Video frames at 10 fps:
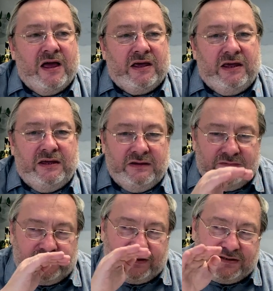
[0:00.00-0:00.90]
И
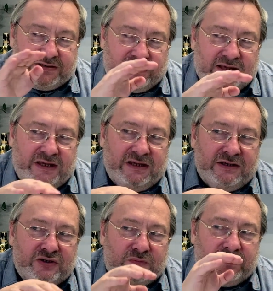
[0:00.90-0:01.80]
вот эти слои,
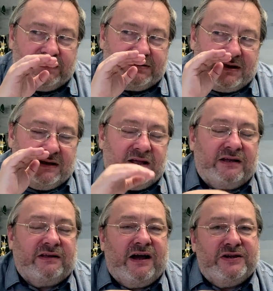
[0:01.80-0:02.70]
чтобы
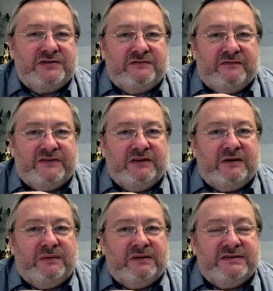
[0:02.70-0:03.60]
стандарт качества всегда
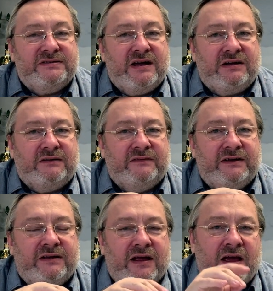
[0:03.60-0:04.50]
был
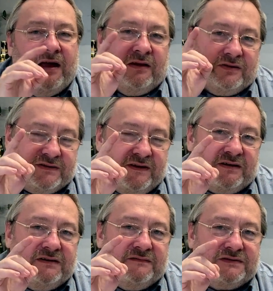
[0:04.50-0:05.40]
одинаковый, то с
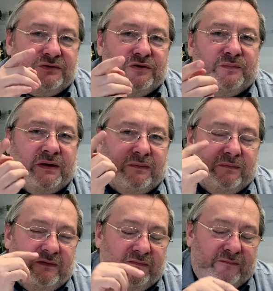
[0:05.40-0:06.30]
верхнего слоя
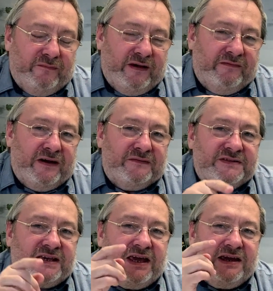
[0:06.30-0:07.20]
переливают в
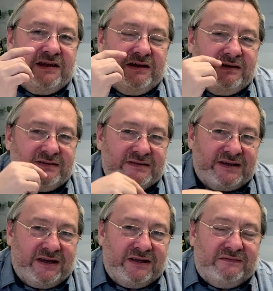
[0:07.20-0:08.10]
средний, со
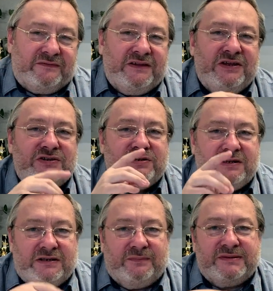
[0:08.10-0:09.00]
среднего в нижний,
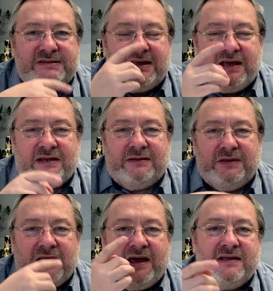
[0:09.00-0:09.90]
это постоянно
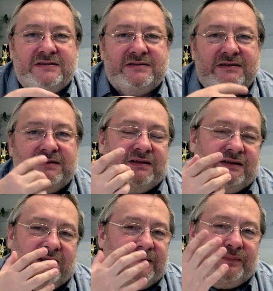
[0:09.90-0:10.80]
меняется, и
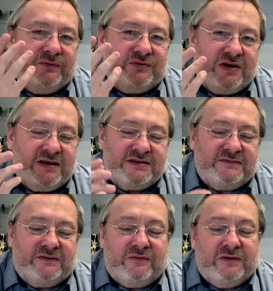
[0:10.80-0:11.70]
тогда получается
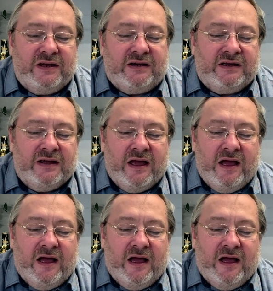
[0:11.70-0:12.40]
вот такое некое